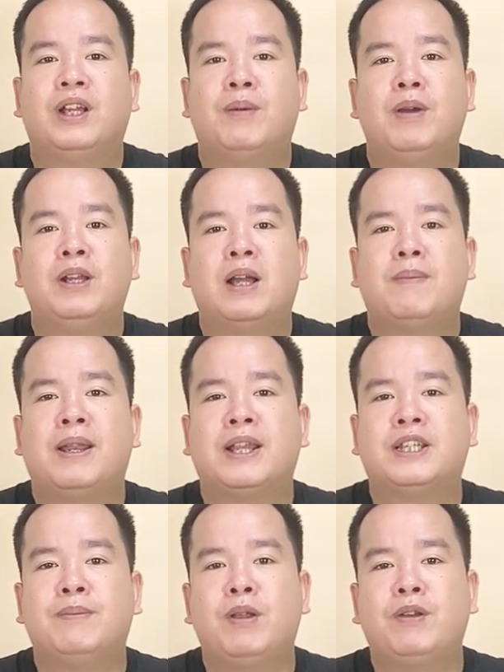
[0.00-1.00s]
Cảm ơn các bạn
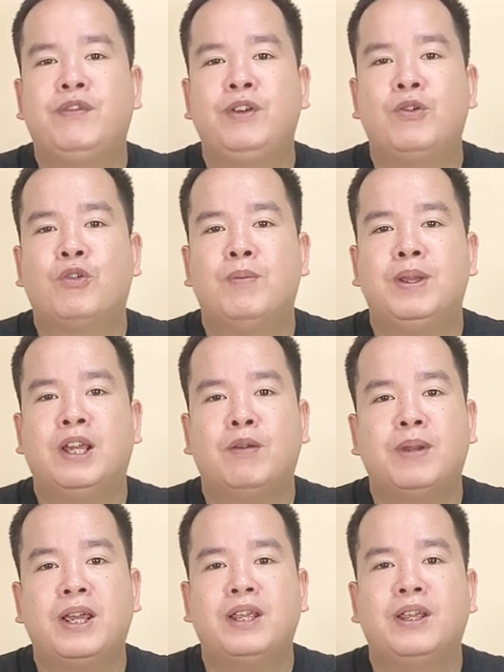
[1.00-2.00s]
đã xem hết video của mình ngày
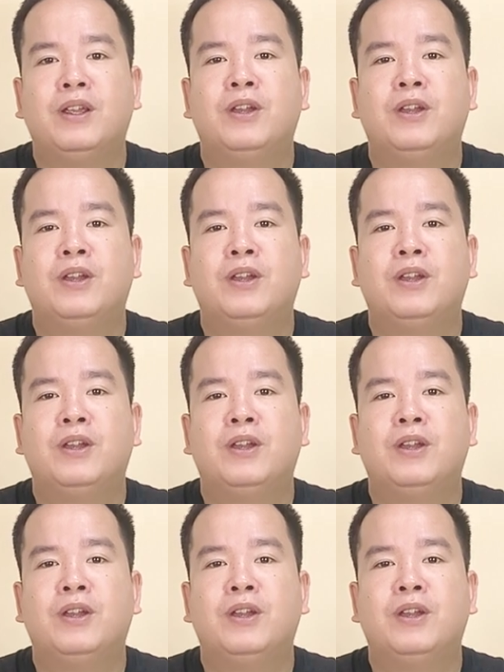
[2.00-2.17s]
hôm nay.